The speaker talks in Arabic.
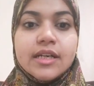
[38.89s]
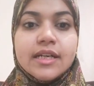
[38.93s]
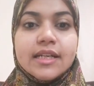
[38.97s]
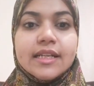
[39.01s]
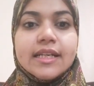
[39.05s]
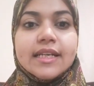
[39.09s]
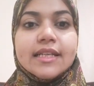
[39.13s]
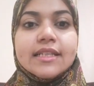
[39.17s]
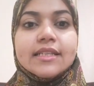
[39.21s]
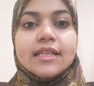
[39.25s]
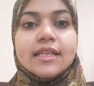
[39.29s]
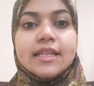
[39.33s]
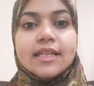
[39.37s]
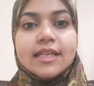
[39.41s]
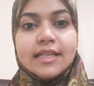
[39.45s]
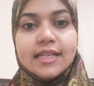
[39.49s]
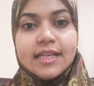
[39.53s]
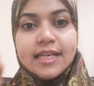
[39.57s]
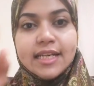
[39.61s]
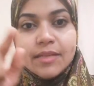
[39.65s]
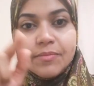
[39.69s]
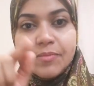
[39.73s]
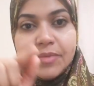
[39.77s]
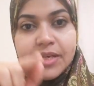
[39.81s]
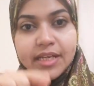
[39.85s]
لأن
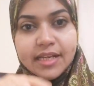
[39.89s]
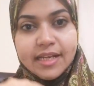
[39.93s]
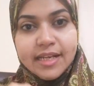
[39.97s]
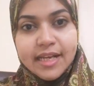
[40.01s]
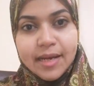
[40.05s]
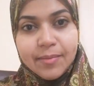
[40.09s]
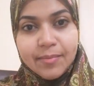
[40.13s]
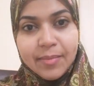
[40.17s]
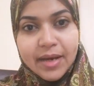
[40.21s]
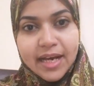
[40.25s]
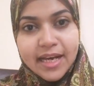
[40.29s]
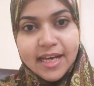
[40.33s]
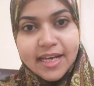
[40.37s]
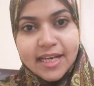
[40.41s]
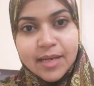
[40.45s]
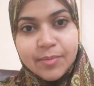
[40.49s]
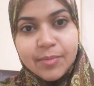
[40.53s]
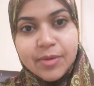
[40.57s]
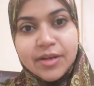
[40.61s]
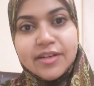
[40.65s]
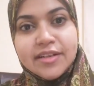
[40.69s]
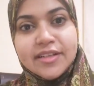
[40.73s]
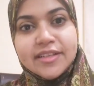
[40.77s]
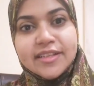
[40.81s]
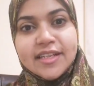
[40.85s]
العناد بيرجع معايا
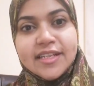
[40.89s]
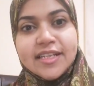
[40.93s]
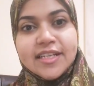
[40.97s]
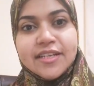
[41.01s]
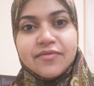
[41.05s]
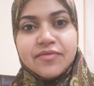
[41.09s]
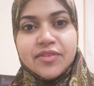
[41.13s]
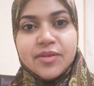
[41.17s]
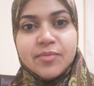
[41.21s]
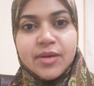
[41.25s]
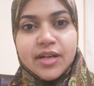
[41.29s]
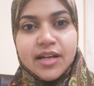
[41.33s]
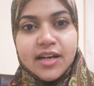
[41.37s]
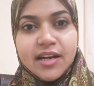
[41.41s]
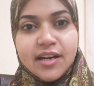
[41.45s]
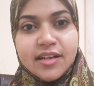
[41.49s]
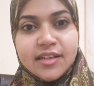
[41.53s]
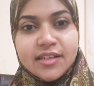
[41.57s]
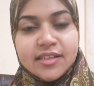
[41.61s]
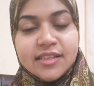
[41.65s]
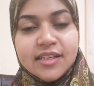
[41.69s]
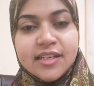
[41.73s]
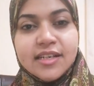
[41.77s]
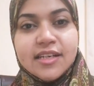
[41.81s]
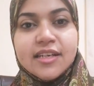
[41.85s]
مرة تانية في
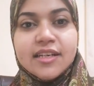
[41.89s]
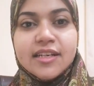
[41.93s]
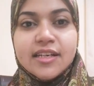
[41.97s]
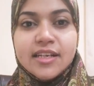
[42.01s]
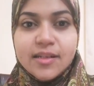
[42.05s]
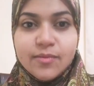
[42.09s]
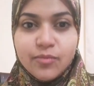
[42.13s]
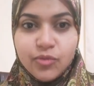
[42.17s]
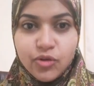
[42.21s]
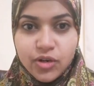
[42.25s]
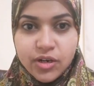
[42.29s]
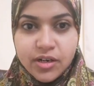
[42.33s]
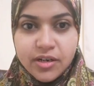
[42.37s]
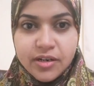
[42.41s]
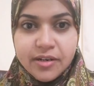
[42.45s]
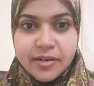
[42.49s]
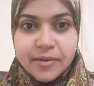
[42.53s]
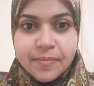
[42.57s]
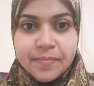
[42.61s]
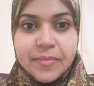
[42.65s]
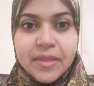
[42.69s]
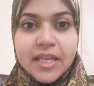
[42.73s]
مرحلة المراهقة